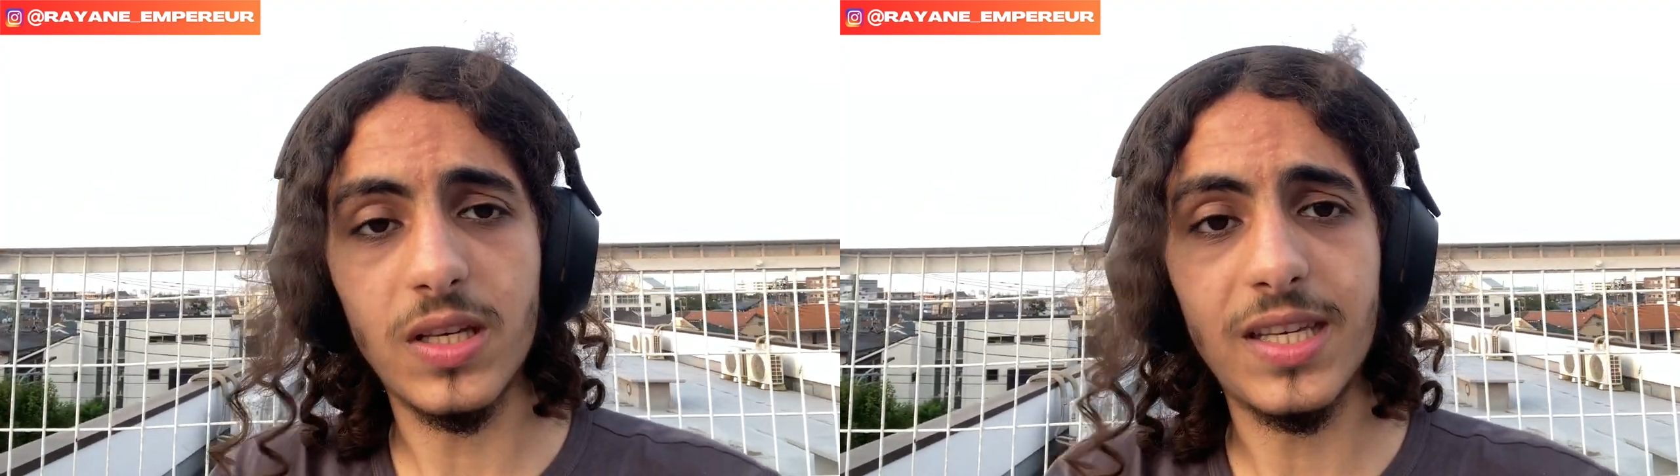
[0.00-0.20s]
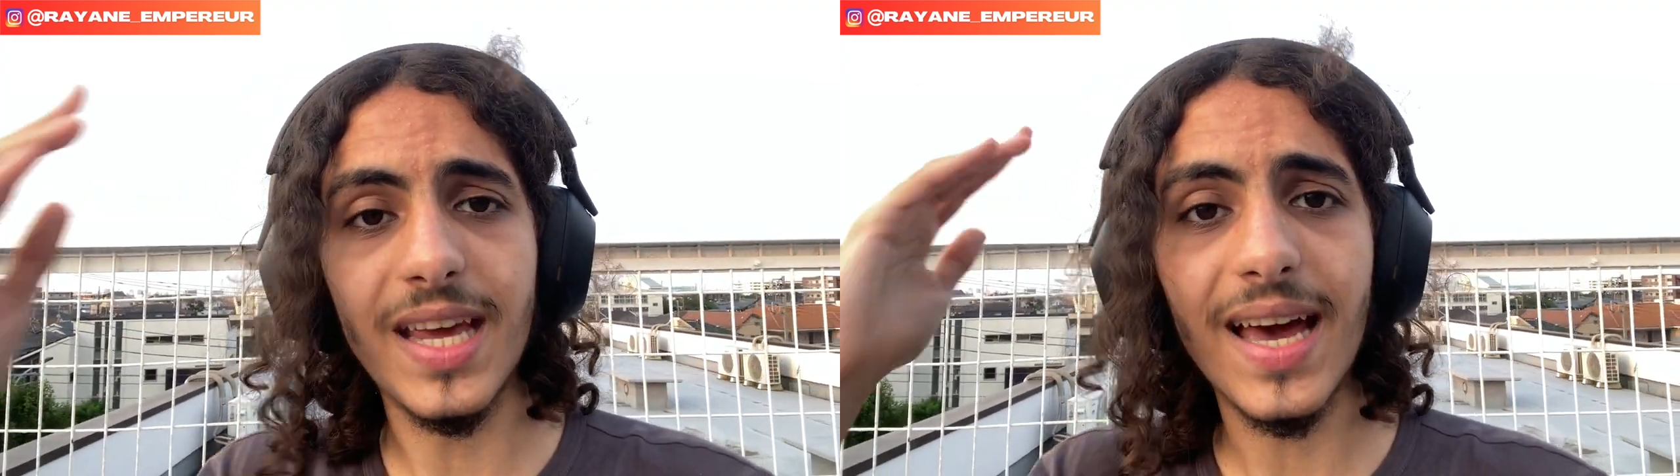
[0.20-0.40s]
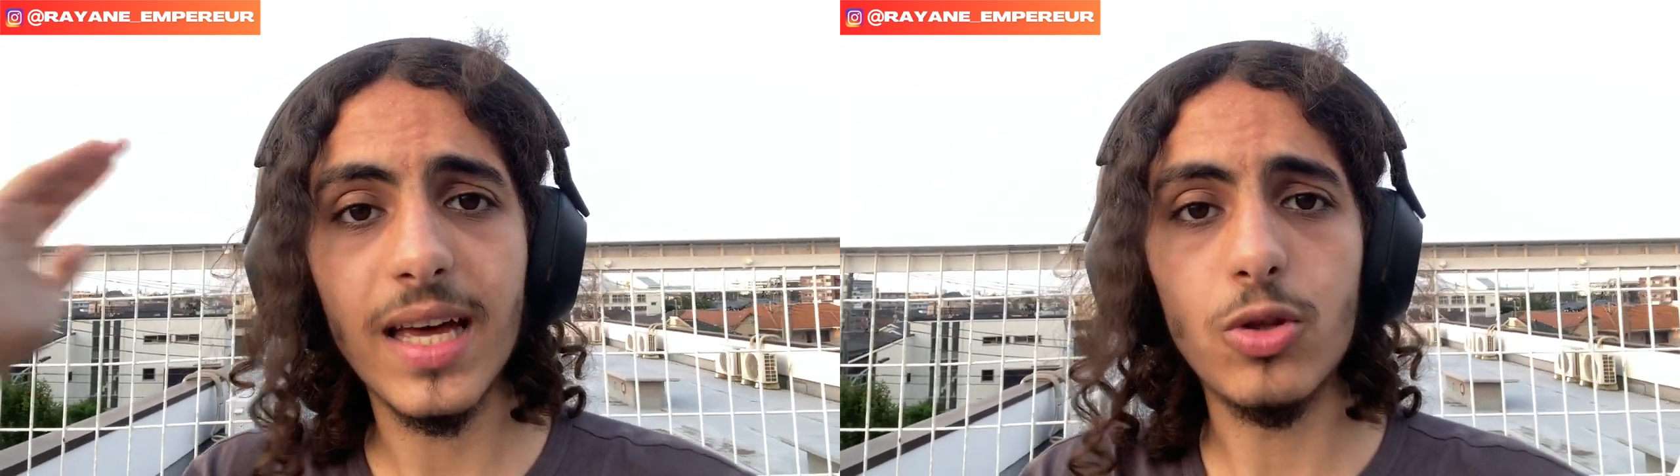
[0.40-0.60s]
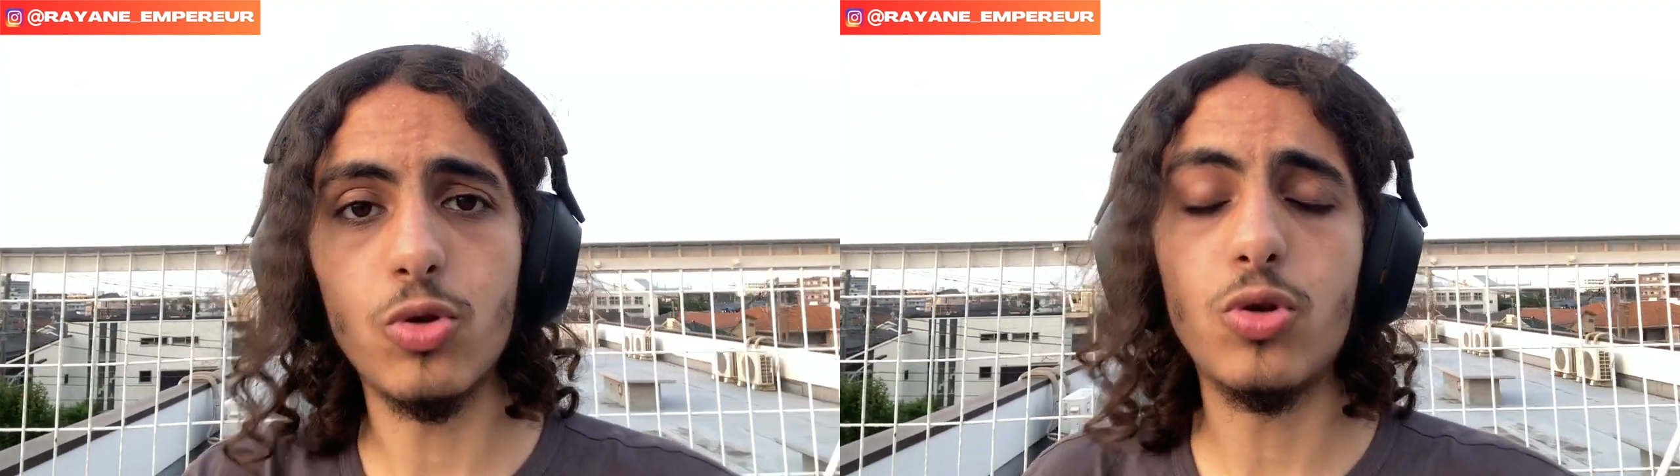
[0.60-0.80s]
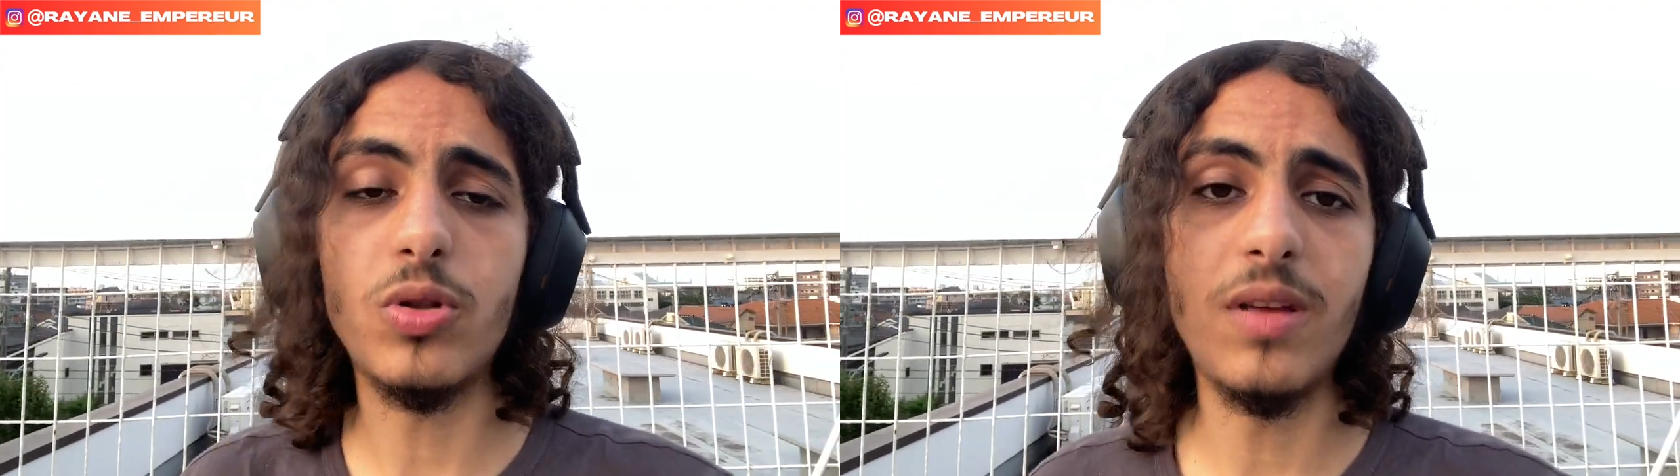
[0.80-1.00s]
qui, arrête de
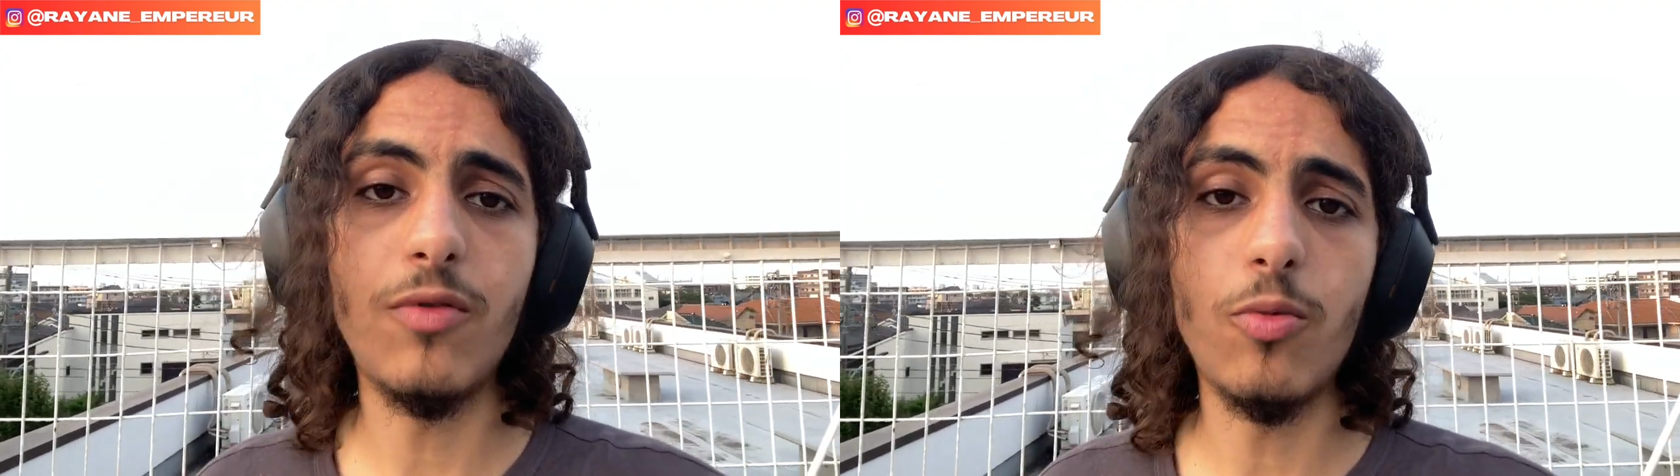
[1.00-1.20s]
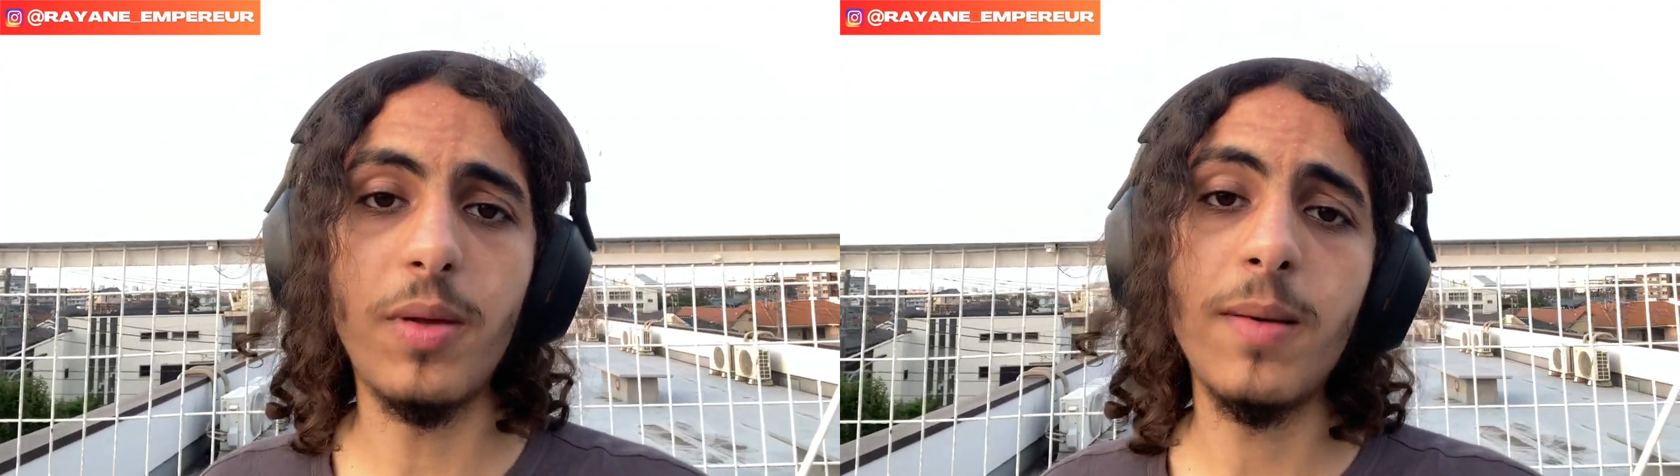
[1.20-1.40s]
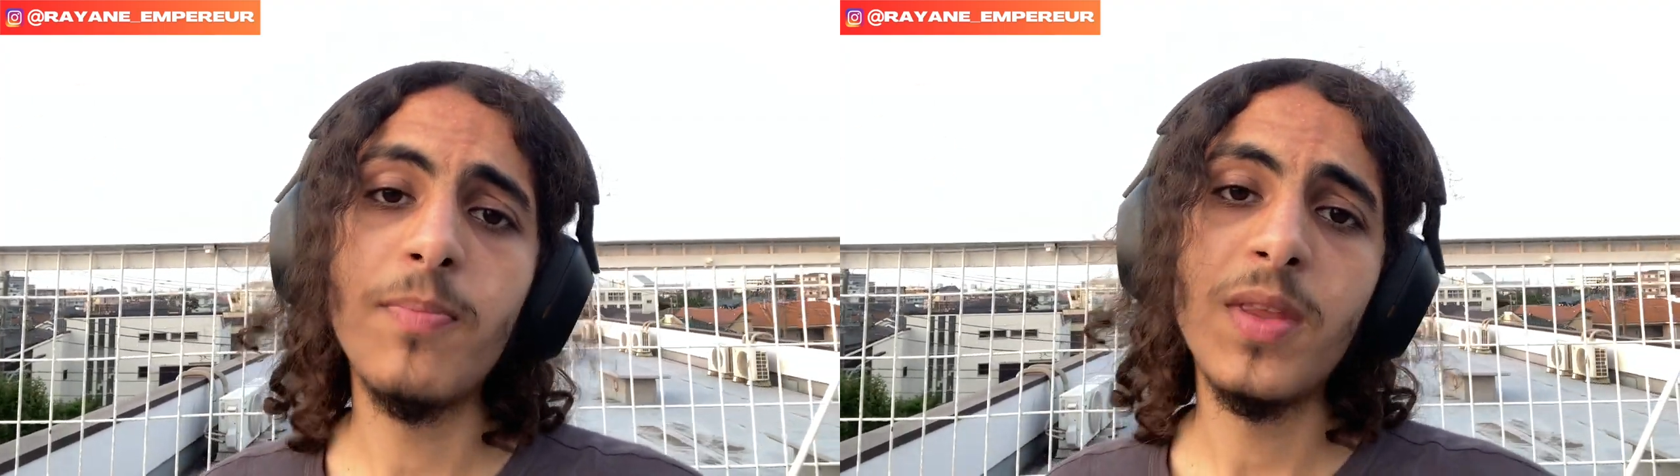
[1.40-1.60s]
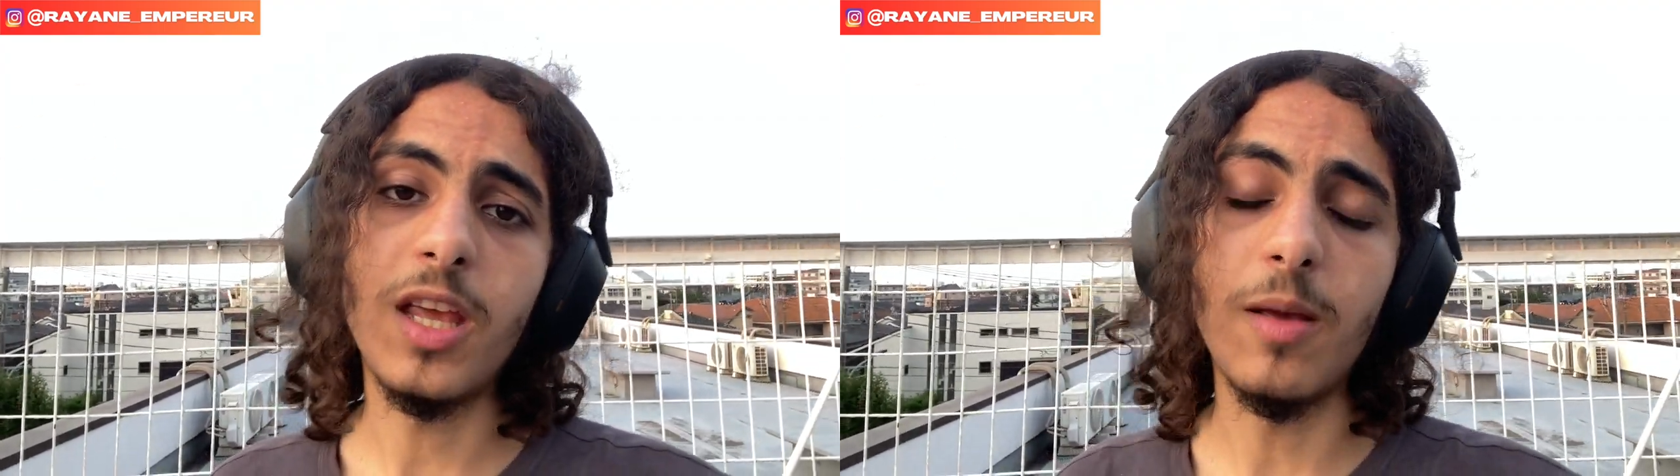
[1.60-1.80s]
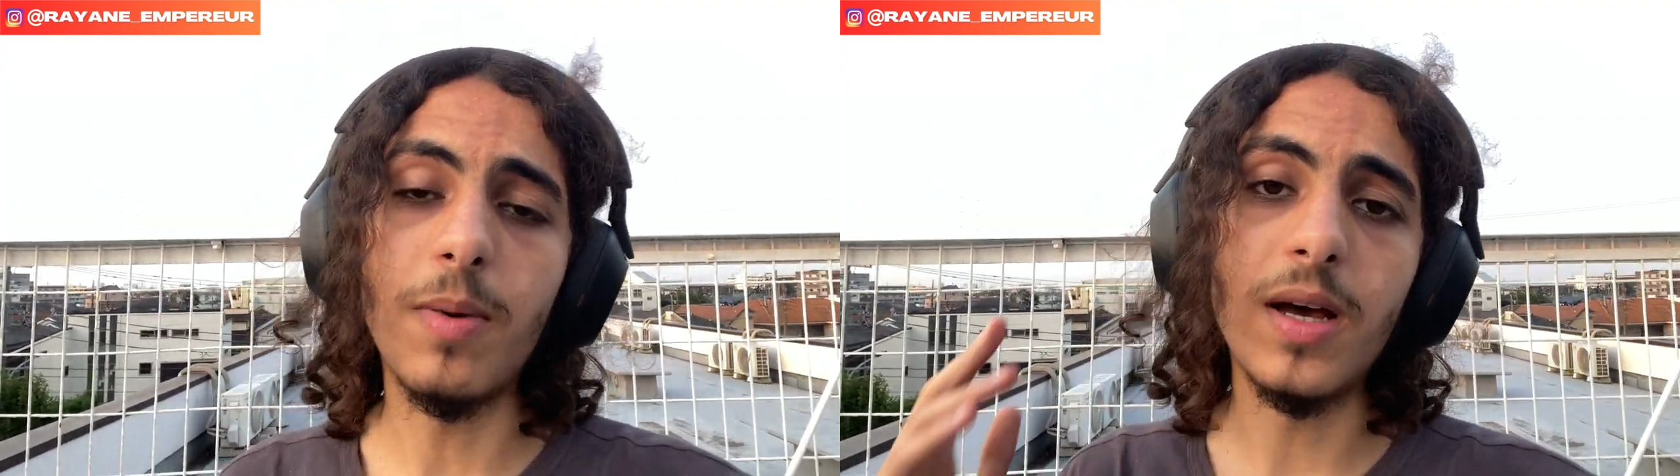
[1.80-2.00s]
se développer, et
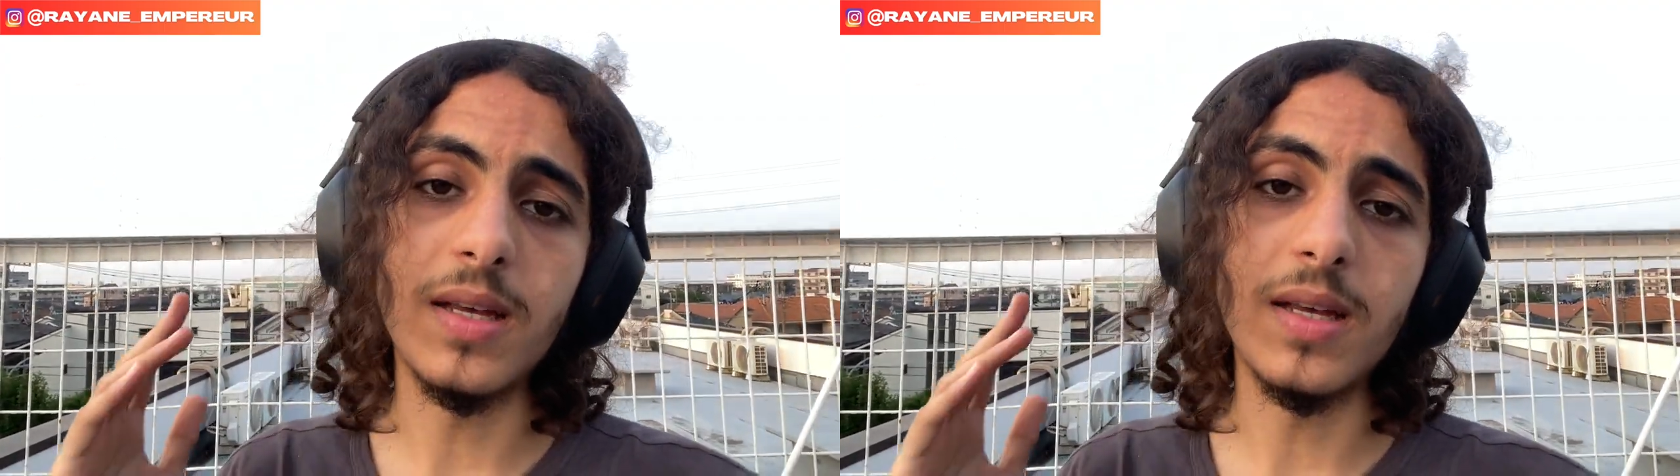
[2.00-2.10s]
eh ben,